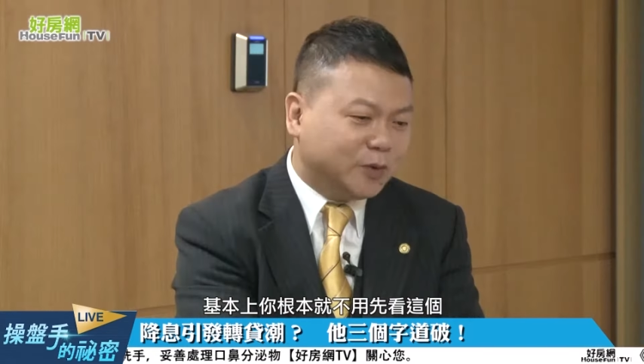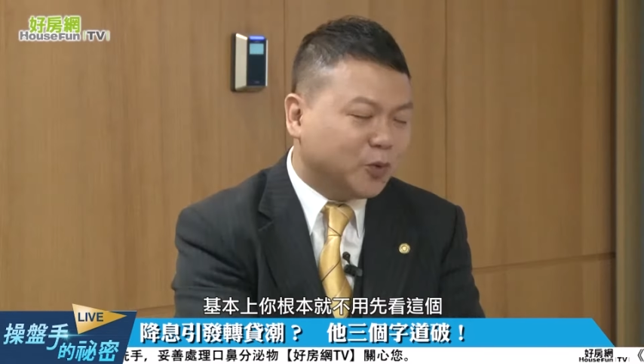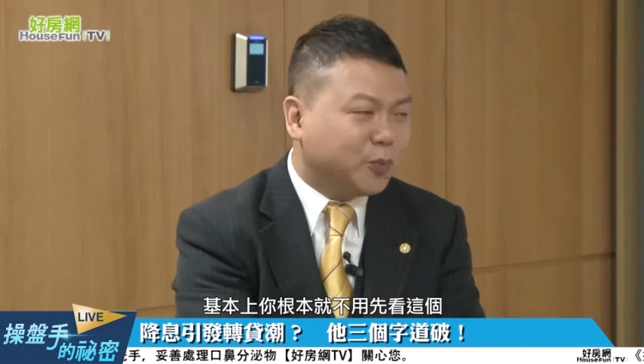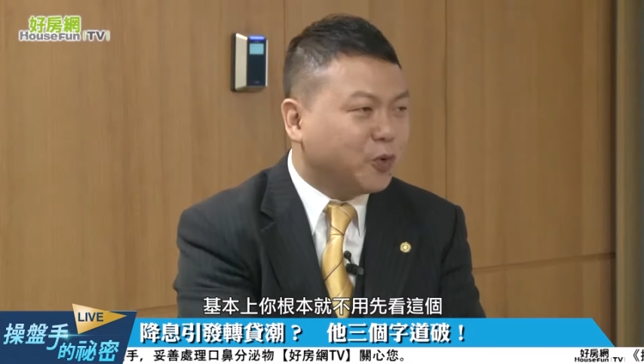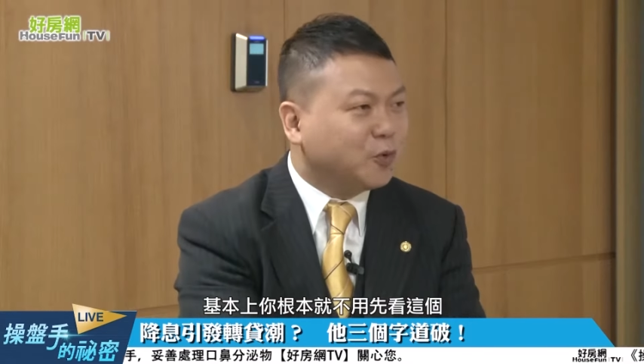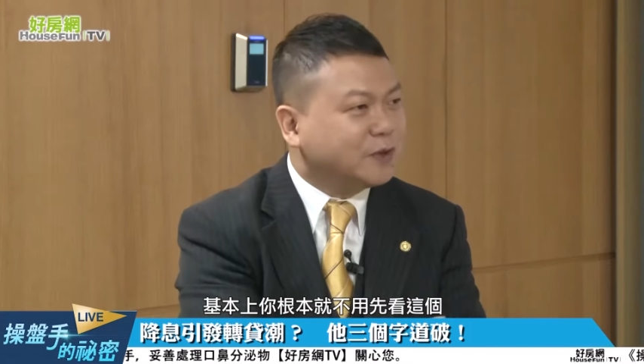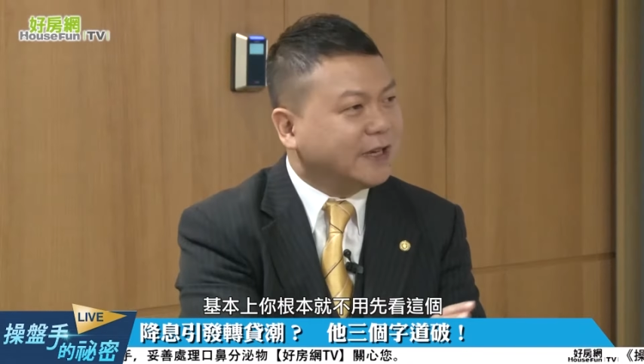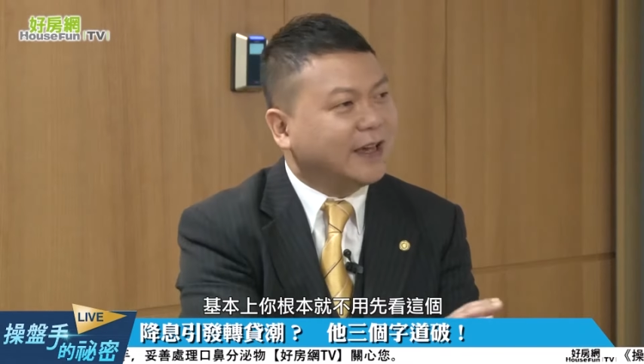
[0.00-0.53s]
本就
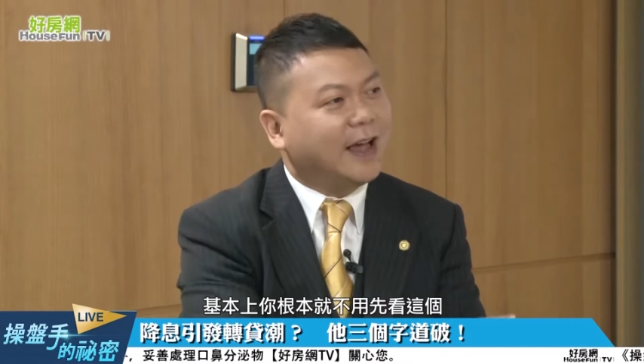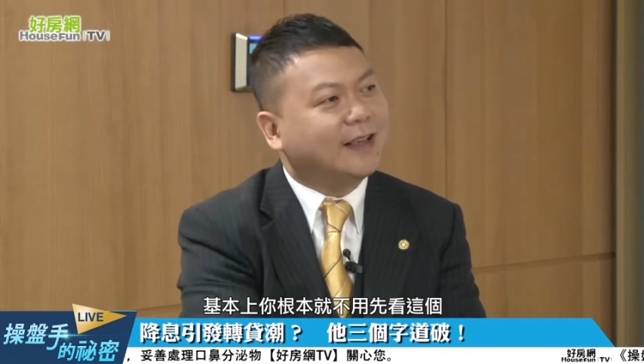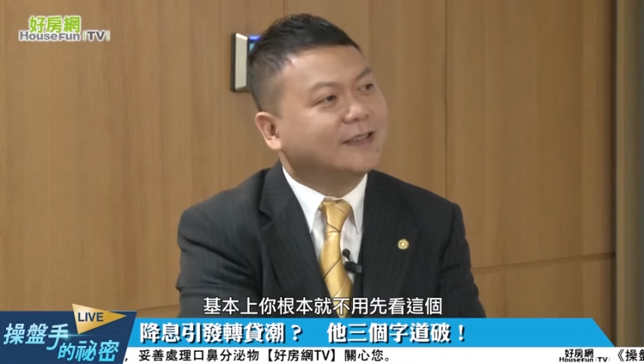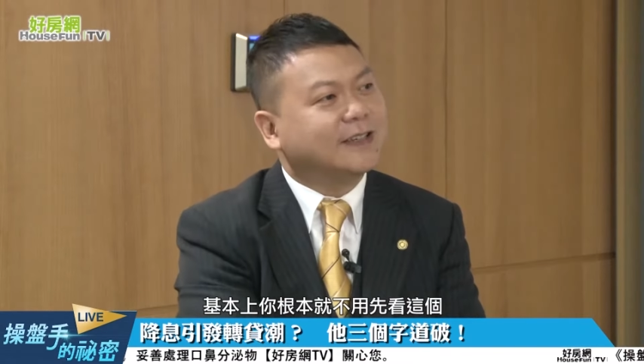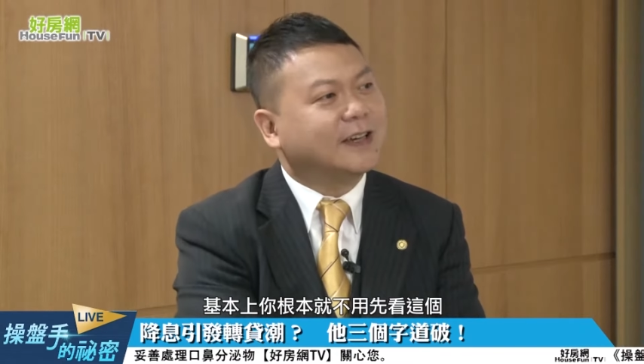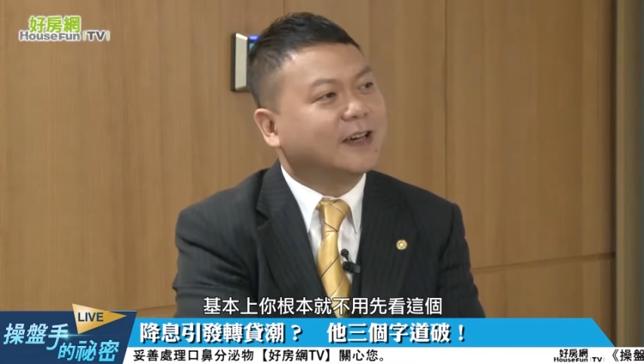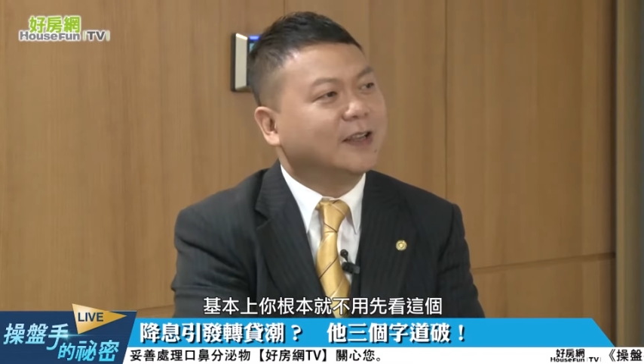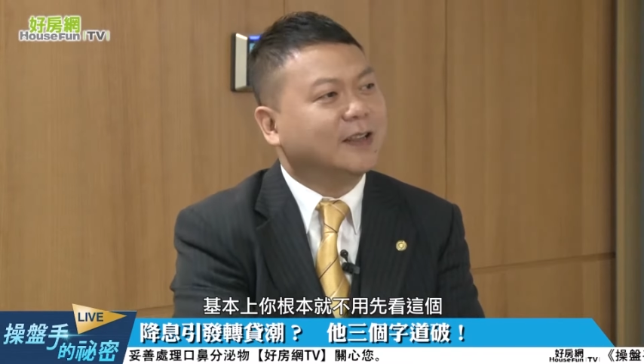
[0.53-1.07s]
不用先看
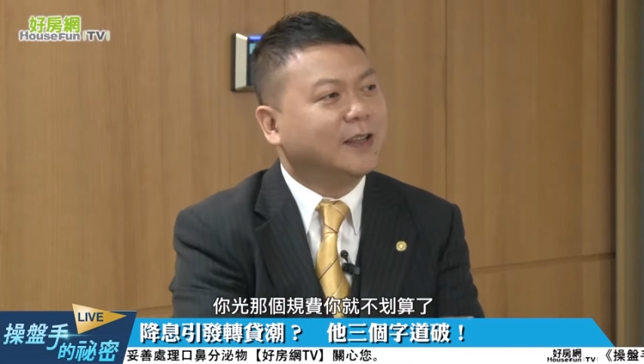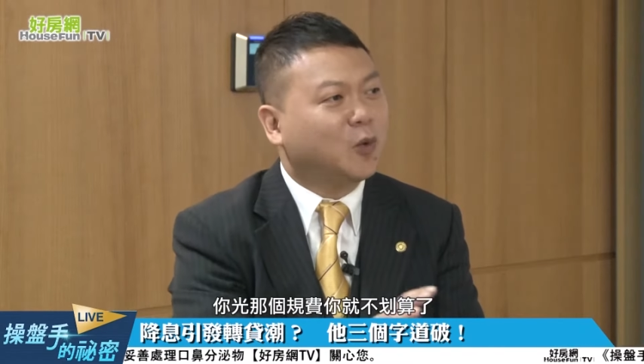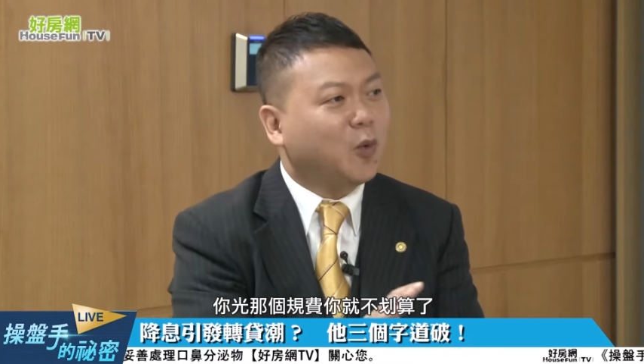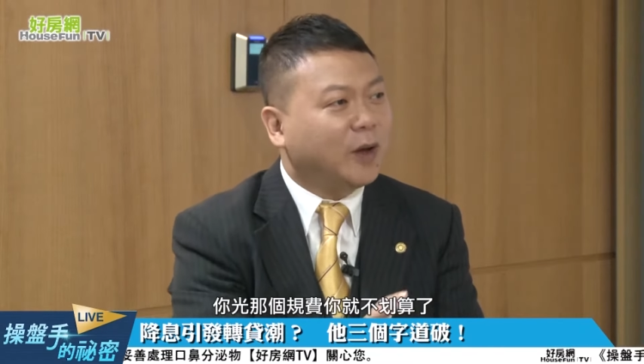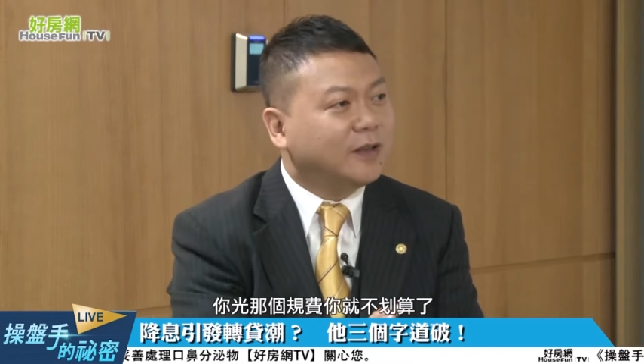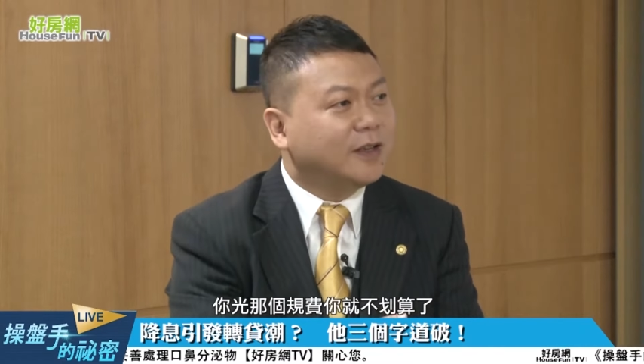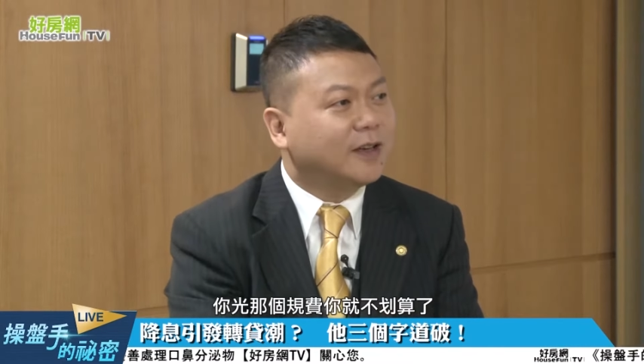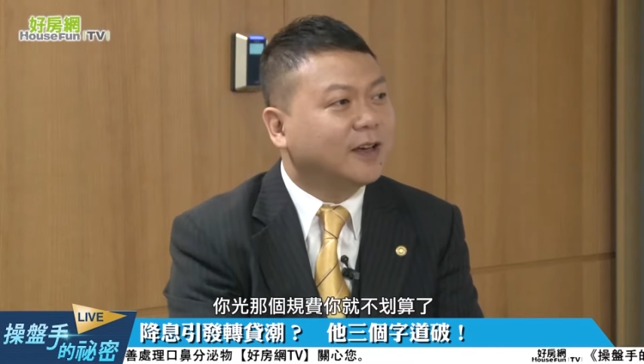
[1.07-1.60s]
这个，你
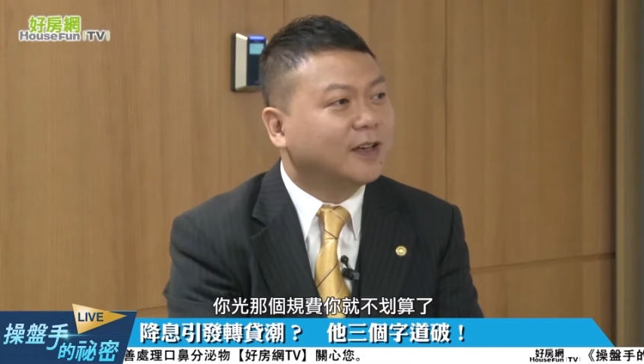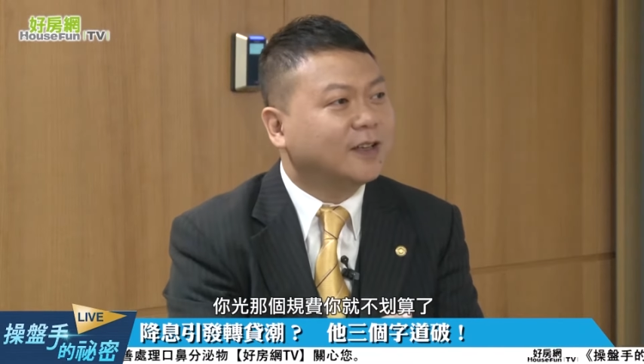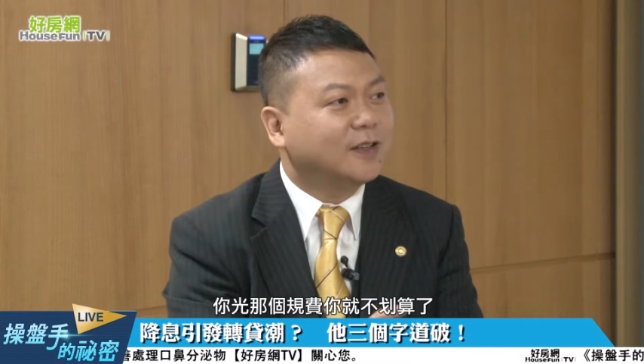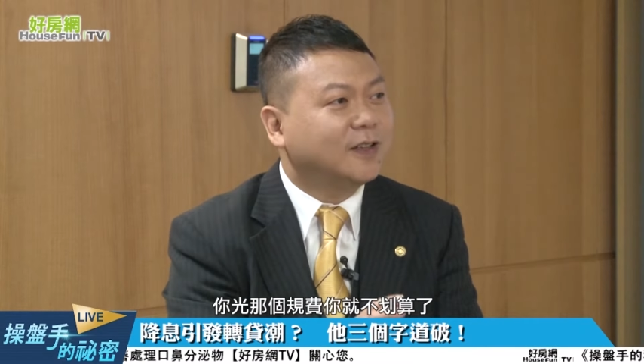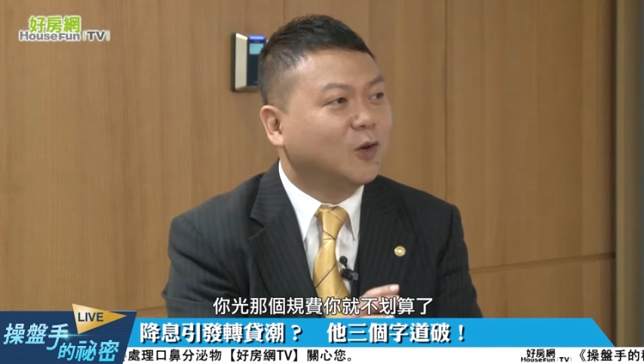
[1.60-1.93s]
光那个